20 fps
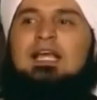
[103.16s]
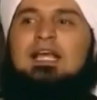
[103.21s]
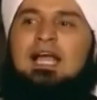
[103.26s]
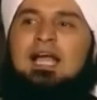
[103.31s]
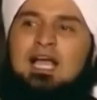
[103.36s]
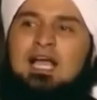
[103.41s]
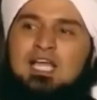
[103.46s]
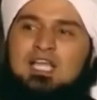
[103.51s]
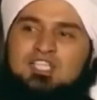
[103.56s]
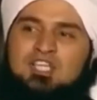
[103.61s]

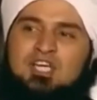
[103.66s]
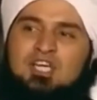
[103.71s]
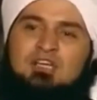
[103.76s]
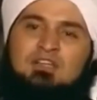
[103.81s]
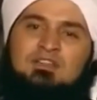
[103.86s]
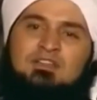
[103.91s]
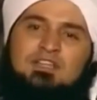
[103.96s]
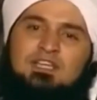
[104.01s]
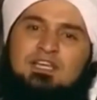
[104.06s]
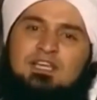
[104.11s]
ألك
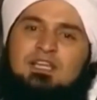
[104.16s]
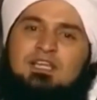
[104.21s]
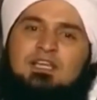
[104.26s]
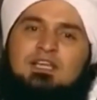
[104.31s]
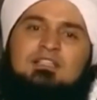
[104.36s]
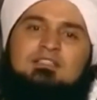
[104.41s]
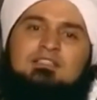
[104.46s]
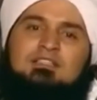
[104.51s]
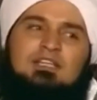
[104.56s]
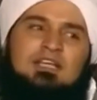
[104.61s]
حاجة
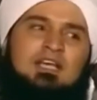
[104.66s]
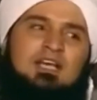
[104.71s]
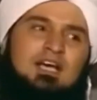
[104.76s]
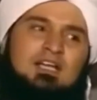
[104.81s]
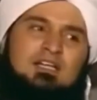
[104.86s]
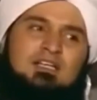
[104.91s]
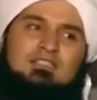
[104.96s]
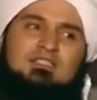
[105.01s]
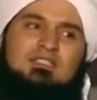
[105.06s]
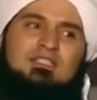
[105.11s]
أقضيها لك
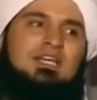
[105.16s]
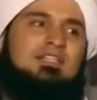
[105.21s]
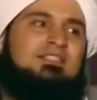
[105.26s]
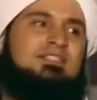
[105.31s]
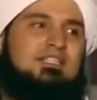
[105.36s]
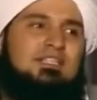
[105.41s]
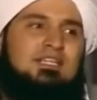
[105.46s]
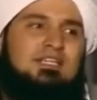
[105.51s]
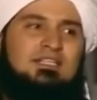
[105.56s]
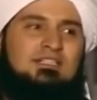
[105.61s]
تلقاء
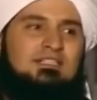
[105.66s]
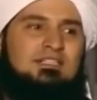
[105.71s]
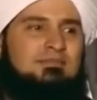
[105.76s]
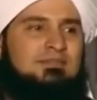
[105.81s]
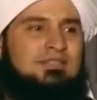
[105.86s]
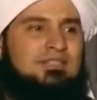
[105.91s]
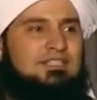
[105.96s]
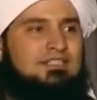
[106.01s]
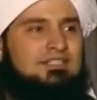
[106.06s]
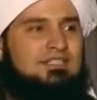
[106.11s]
نصيحتك
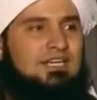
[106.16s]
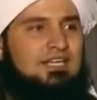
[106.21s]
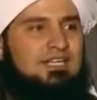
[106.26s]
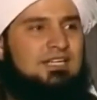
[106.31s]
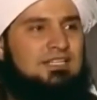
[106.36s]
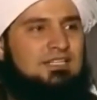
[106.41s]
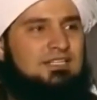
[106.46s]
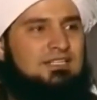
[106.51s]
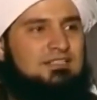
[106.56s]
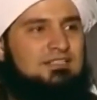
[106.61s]
التي
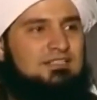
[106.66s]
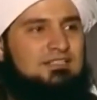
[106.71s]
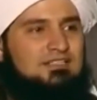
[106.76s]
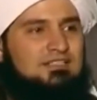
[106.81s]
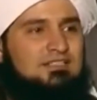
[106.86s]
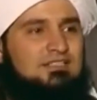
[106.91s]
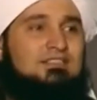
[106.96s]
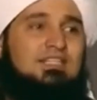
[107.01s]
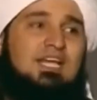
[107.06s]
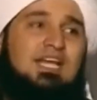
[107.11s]
بذلتها لي
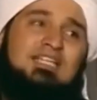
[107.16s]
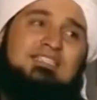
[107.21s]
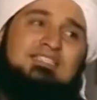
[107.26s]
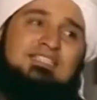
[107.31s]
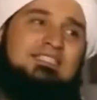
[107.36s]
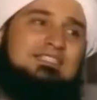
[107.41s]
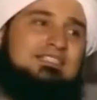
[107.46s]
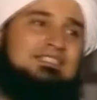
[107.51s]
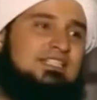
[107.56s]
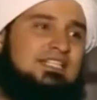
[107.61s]

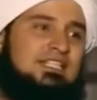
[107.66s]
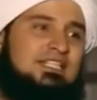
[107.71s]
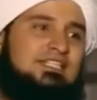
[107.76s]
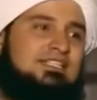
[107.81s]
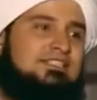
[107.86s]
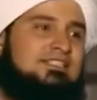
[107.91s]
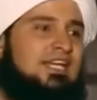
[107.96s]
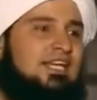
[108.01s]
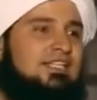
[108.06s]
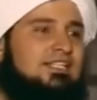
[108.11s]
تحسنت
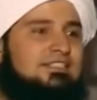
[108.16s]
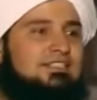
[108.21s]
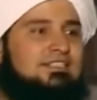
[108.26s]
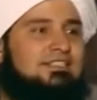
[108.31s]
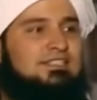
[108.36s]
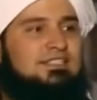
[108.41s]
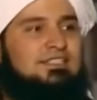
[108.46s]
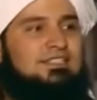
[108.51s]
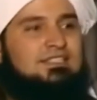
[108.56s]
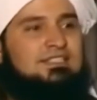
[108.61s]
لي
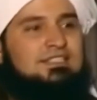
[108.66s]
نصحت